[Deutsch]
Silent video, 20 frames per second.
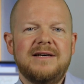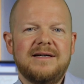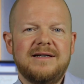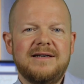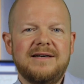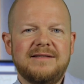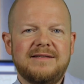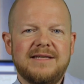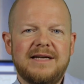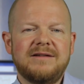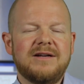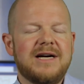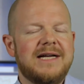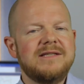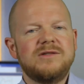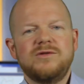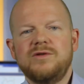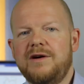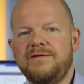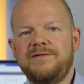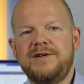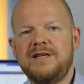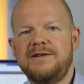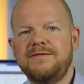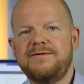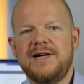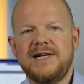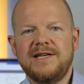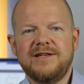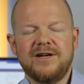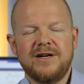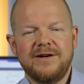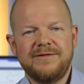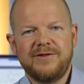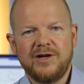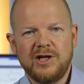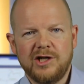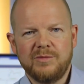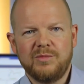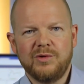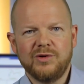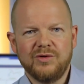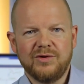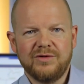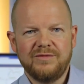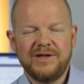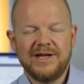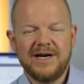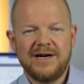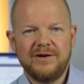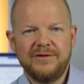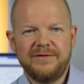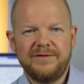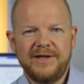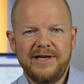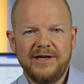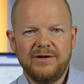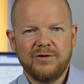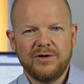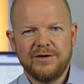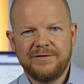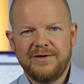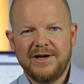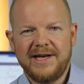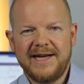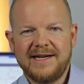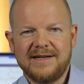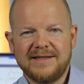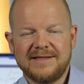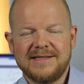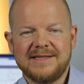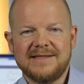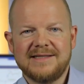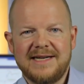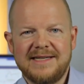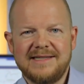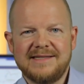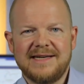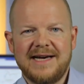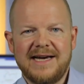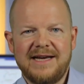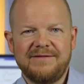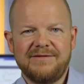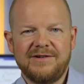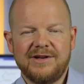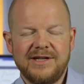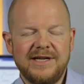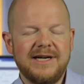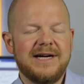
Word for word: äh, dann kannst du auf jeden Fall ein Nachfolgeprodukt wieder auflegen oder verlängerst das ganz einfach.